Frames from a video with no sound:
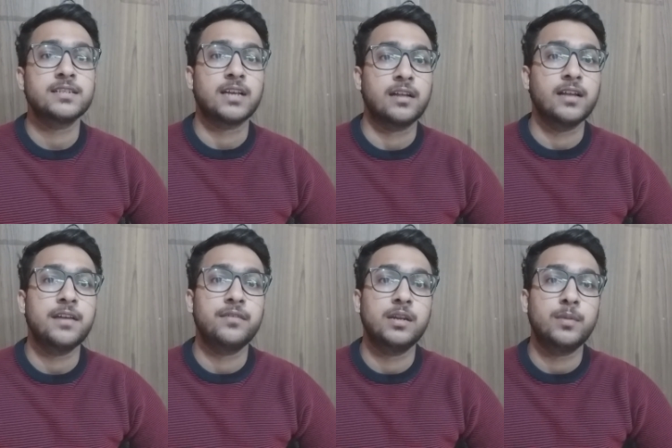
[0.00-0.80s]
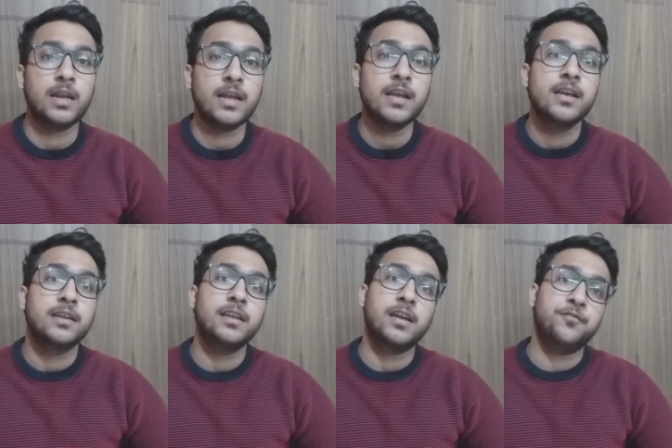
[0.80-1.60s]
ज़्यादा अवेलेबल हैं
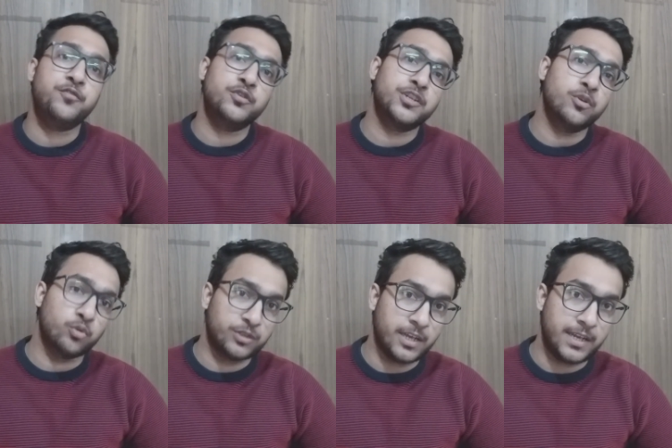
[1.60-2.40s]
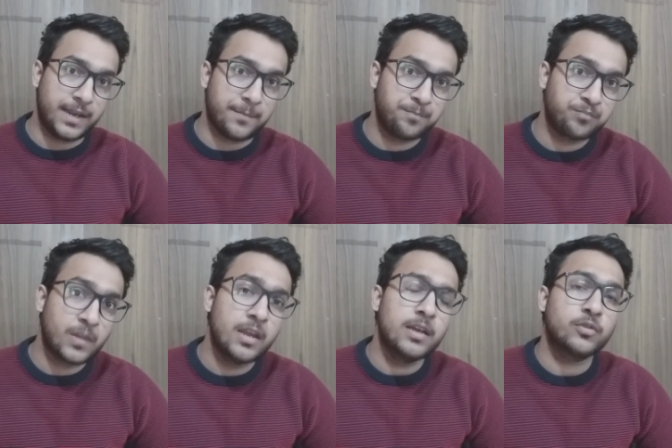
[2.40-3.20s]
कि कन्फ्यूजन होता ही है
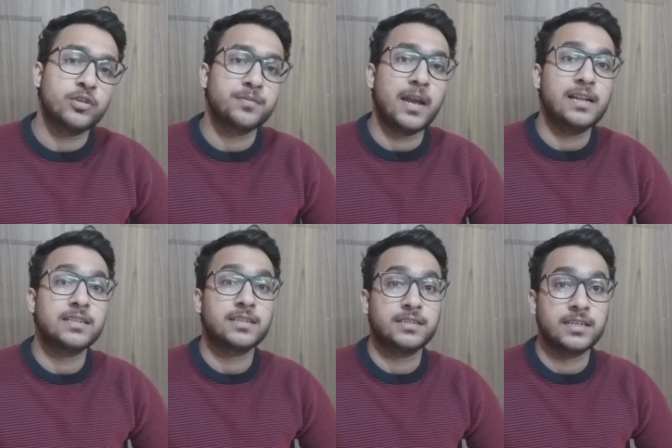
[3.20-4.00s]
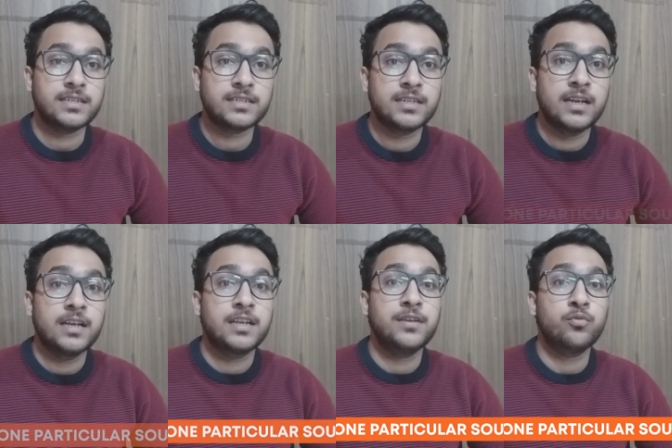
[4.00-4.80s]
तो इसमें आई सजेस्ट
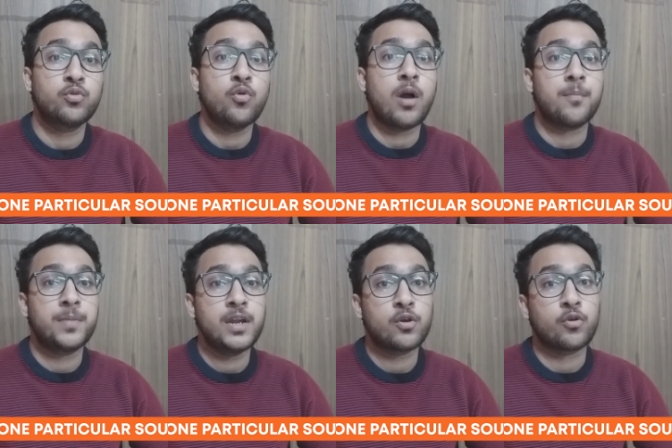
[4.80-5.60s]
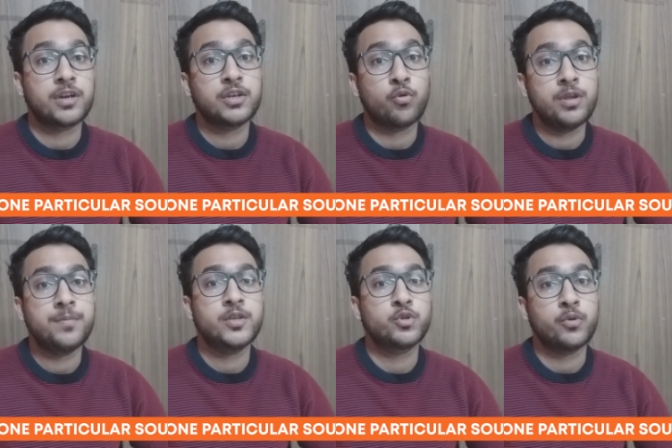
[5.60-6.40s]
कि उनको अपने अकॉर्डिंग कोई
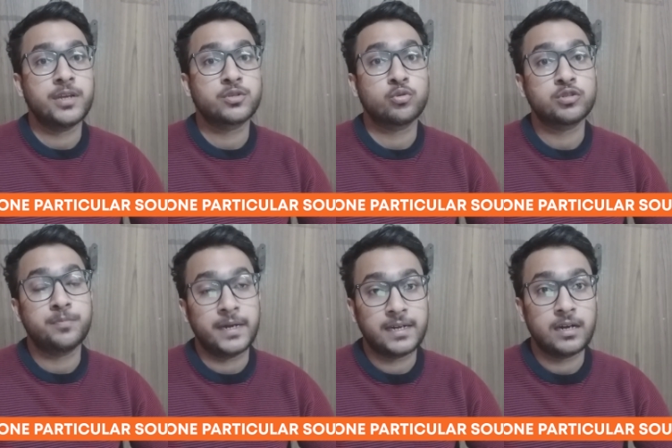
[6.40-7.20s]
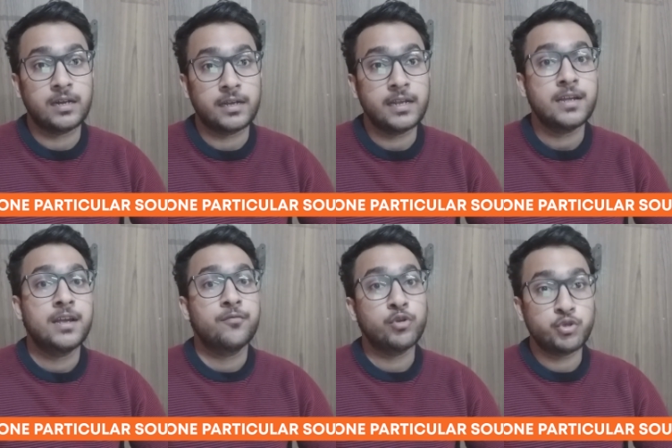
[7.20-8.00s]
भी जो एक सोर्स बेटर लगे
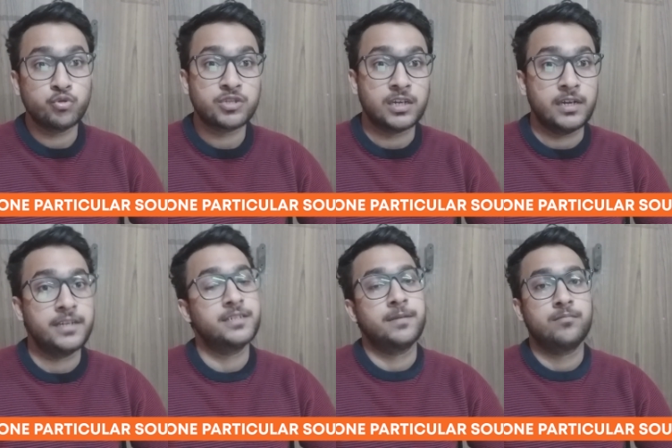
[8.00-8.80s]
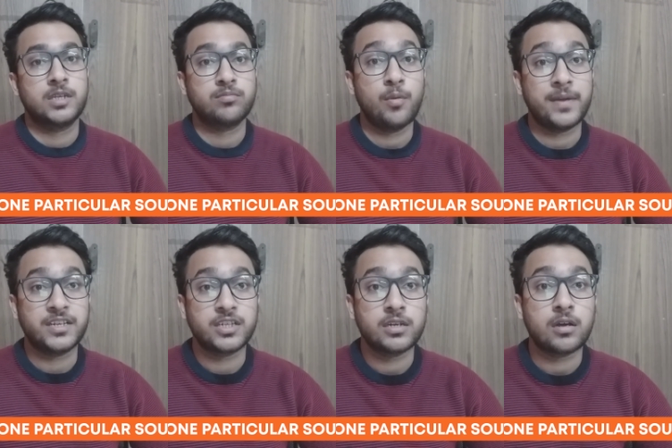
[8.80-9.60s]
वो चूज़ कर लीजिए इसमें
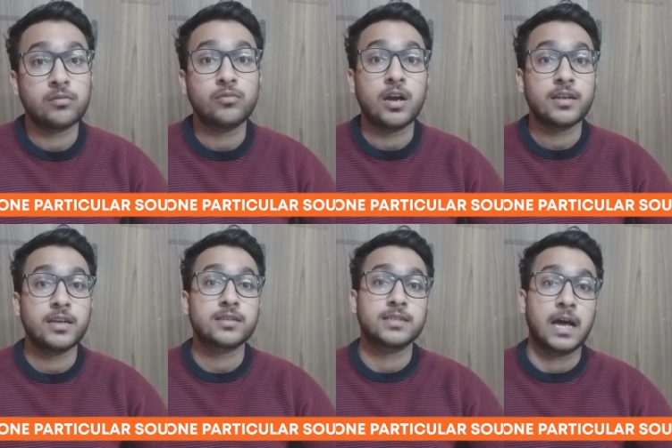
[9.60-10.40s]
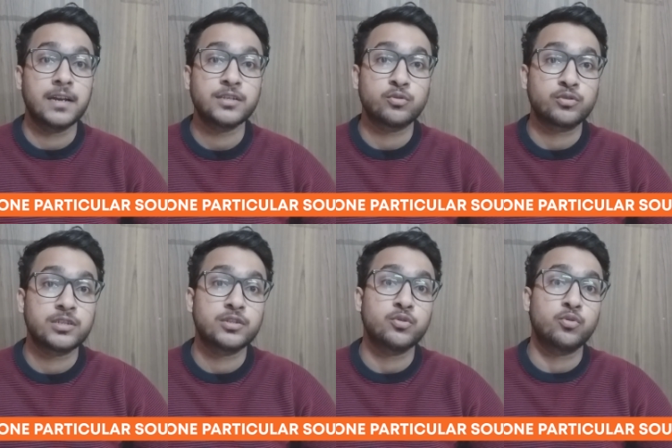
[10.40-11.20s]
मेंशन करूँगा कि यार सारे
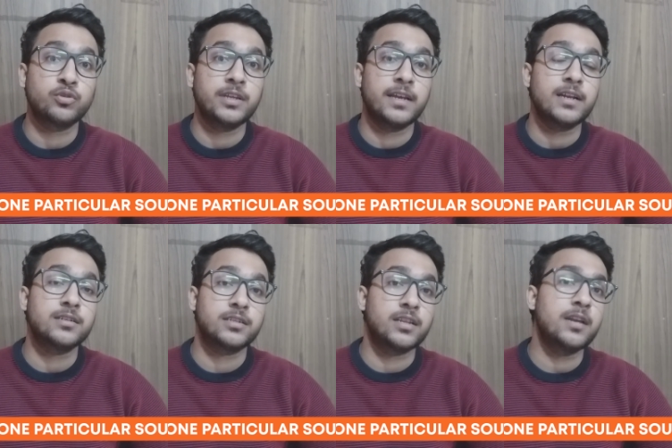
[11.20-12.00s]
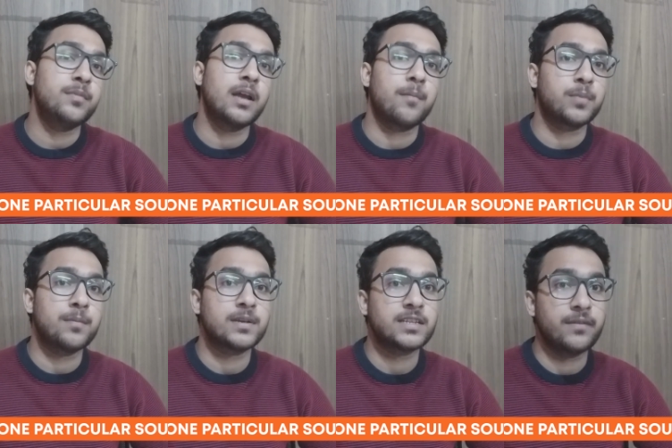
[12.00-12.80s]
सोर्सेज जो होते हैं ना जितने भी आपके
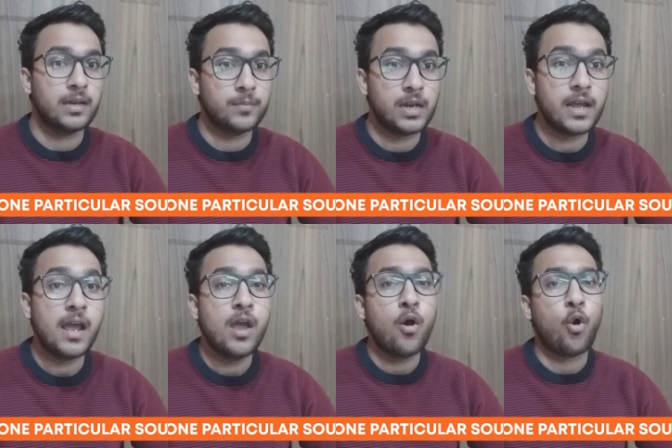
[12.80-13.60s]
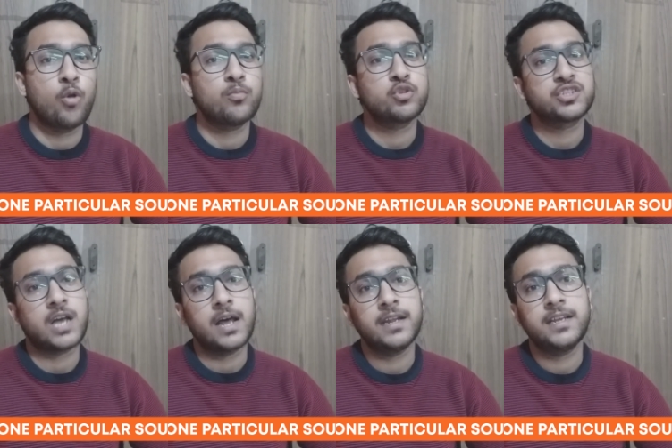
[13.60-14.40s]
पास अवेलेबल है ऑलमोस्ट
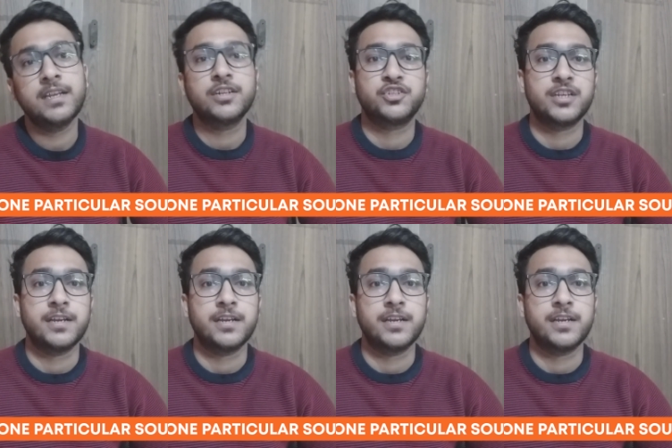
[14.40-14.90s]
सारे ही अच्छे